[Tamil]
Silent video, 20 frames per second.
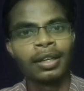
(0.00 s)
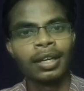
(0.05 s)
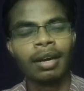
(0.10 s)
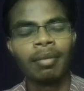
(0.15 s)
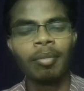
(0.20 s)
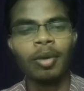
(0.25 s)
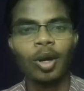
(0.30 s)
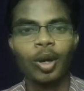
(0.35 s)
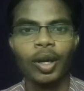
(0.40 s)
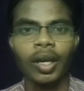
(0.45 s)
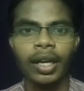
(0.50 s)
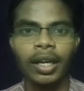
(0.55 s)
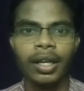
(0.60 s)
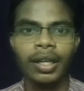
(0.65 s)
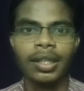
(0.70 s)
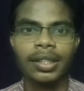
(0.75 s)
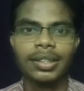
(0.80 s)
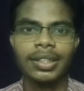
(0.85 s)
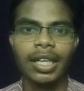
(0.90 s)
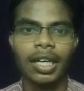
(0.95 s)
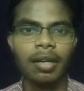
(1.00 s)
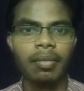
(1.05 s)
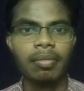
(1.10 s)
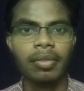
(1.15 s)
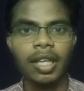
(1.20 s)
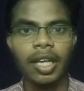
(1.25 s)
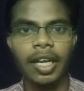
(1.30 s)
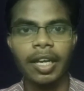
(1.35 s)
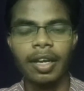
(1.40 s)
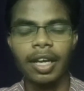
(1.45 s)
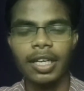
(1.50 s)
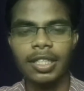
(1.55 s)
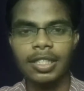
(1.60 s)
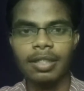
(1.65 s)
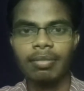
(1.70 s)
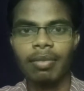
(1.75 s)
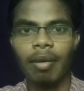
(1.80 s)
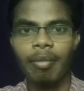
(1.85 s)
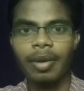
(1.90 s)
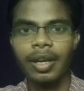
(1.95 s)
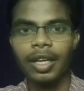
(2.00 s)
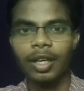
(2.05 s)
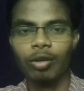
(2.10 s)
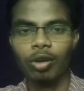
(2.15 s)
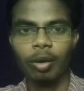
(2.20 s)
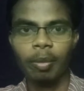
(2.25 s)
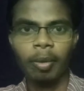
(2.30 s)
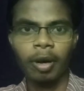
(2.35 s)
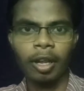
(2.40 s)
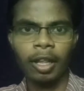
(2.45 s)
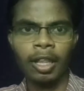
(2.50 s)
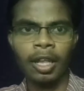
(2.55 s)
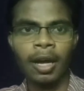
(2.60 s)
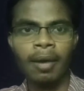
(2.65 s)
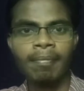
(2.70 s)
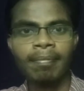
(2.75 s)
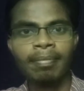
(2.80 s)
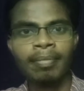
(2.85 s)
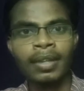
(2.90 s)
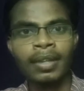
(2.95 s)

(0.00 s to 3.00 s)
நம்மளோட சனம் தெரி கசம் அப்படின்ற ஒரு படம் தான்